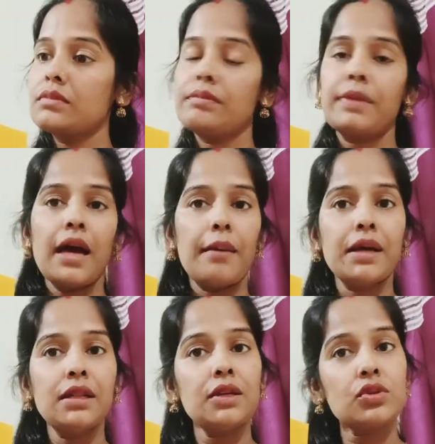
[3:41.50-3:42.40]
মানে
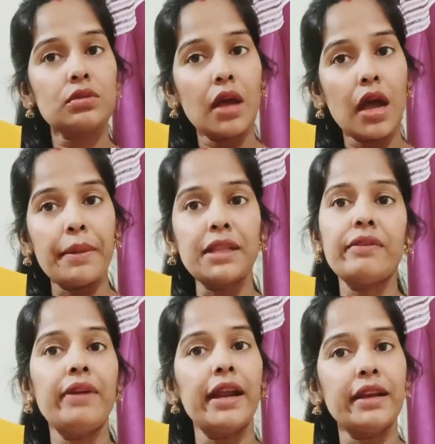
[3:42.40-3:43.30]
আমাদের আমাদের
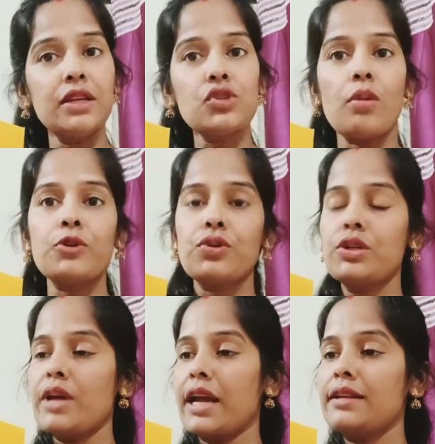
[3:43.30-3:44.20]
ফ্ল্যাটেরই সমস্ত
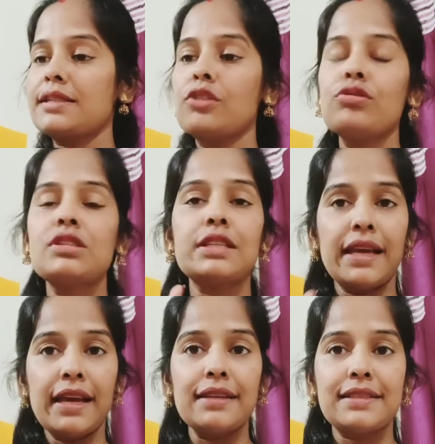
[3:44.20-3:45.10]
কিছু অ্যাড্রেস কিন্তু
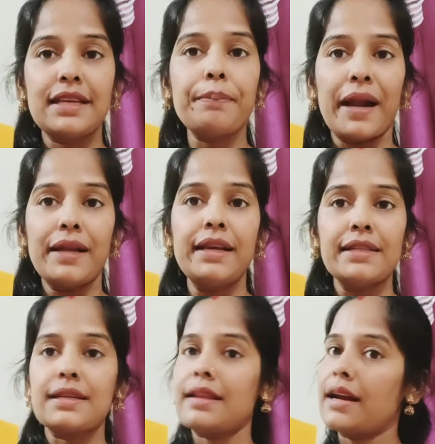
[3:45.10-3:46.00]
যে যে
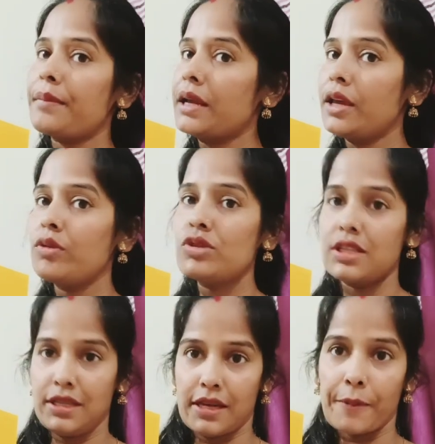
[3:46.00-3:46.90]
পাঠিয়েছে তাকে আমরা কেউ
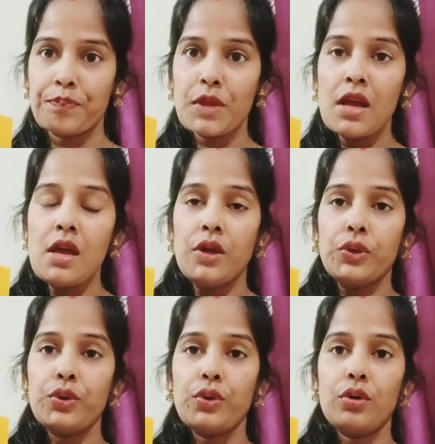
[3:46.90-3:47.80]
চিনি না
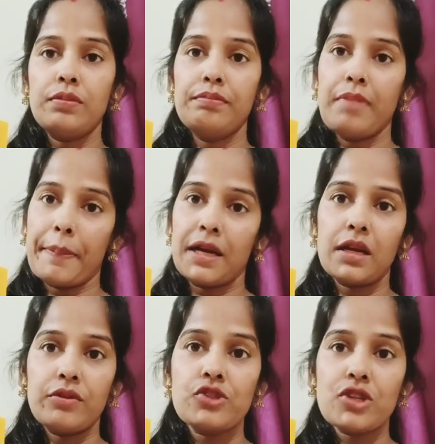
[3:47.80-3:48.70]
তো
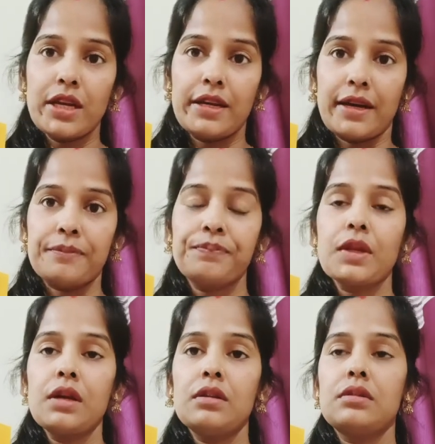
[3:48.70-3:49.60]
ব্যাপারটা হচ্ছে এটা
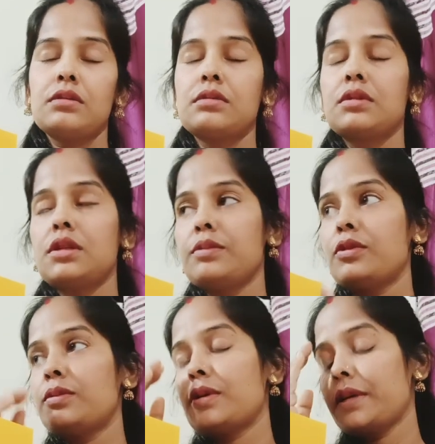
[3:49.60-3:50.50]
কি
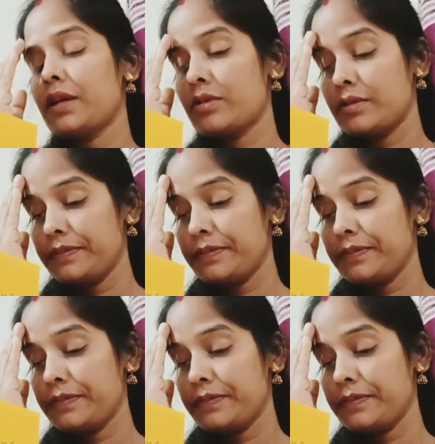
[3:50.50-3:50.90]
বলবো আমি এখন